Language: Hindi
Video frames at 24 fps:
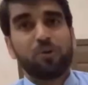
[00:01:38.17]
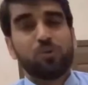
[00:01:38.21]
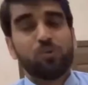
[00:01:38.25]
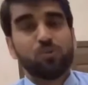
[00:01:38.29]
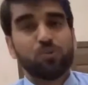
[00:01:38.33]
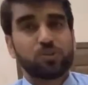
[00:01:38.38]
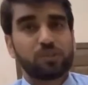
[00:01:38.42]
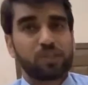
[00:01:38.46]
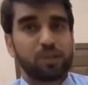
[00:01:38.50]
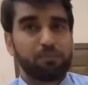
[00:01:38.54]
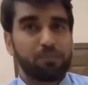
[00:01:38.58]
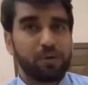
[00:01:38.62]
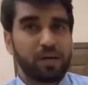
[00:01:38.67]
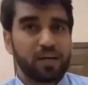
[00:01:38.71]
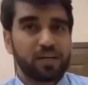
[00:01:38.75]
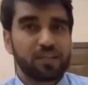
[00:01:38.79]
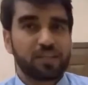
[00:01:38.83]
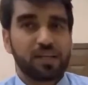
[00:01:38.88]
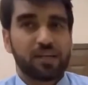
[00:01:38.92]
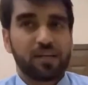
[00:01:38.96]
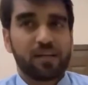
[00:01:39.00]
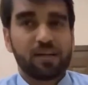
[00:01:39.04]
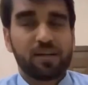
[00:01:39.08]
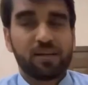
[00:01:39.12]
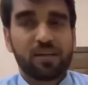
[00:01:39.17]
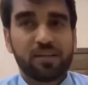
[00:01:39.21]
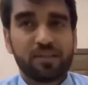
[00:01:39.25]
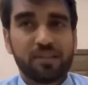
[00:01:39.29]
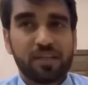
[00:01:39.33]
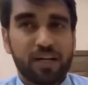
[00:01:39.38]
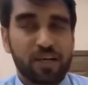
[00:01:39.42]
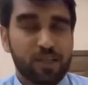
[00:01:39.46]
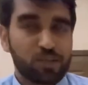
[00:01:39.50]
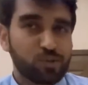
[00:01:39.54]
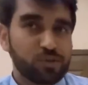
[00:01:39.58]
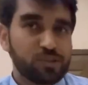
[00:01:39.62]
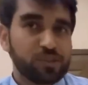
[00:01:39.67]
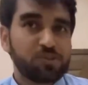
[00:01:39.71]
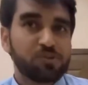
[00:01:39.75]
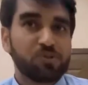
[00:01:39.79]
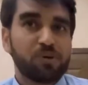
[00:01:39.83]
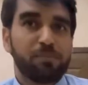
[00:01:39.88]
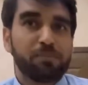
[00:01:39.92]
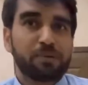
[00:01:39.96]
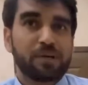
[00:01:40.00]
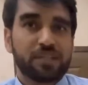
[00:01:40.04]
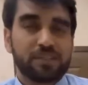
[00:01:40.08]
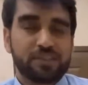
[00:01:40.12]
उसके बाद या तो इसको आप
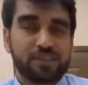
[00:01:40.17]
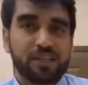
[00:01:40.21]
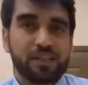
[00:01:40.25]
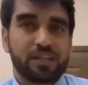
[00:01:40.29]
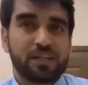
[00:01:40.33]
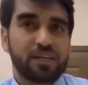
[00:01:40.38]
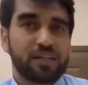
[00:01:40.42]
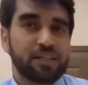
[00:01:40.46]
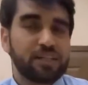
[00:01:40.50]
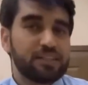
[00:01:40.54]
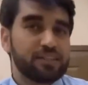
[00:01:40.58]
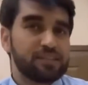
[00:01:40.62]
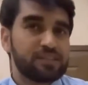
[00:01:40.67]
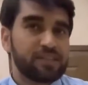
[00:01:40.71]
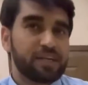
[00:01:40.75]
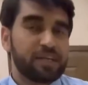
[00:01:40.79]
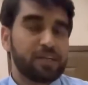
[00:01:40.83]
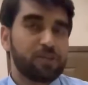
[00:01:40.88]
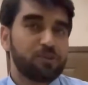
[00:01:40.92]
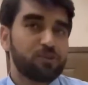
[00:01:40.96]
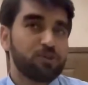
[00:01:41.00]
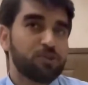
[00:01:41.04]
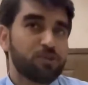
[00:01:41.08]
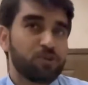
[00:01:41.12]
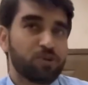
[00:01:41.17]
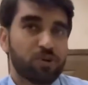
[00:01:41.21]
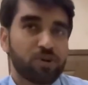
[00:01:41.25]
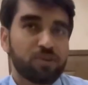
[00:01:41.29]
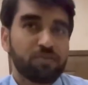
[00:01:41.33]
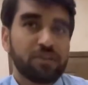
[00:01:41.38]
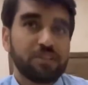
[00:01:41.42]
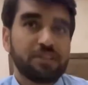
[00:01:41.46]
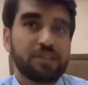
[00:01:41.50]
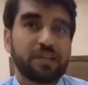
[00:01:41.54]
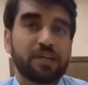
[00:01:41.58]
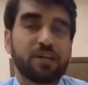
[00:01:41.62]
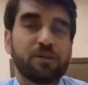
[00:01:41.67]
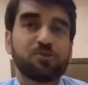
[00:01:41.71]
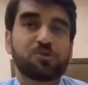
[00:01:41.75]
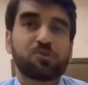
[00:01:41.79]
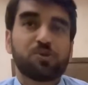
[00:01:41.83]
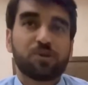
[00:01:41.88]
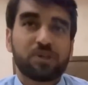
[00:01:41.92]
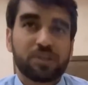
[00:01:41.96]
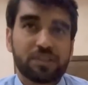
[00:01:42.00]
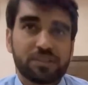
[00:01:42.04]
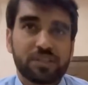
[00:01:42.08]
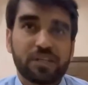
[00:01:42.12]
कच्चा कर दें इस साइड को जो लॉन वाली जगह है उसको
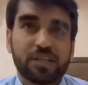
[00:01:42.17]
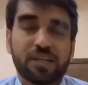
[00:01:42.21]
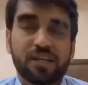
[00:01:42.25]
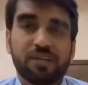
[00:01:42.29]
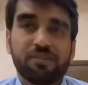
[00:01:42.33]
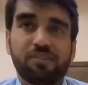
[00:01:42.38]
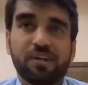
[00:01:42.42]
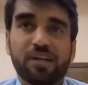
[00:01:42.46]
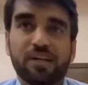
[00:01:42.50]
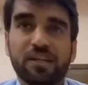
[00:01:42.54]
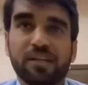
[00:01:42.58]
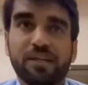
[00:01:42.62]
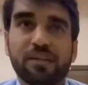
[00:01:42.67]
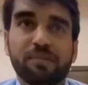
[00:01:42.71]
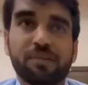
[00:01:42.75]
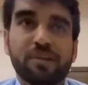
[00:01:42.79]
कच्चा करवा लें